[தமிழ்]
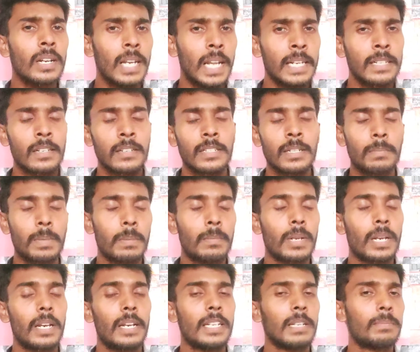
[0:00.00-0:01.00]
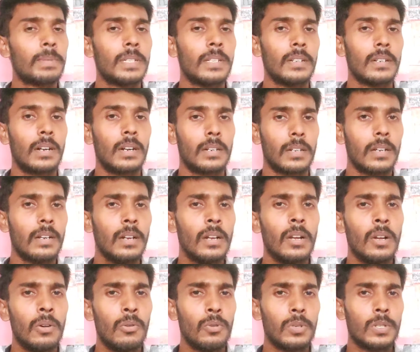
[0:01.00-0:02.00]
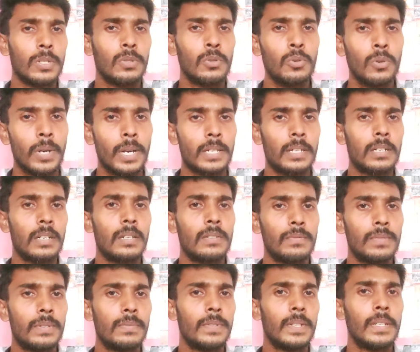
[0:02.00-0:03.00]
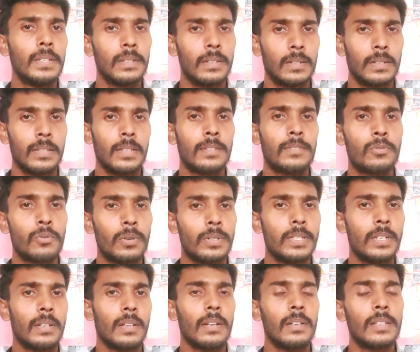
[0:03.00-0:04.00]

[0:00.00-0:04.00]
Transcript: லேட்டர் செப்டம்பரில் என்ன பண்ணியிருக்காங்கன்னா ஒரு டூ ஹண்ட்ரட் அண்ட் ஃபிஃப்டீன் இந்த சோல்ஜர்ஸ்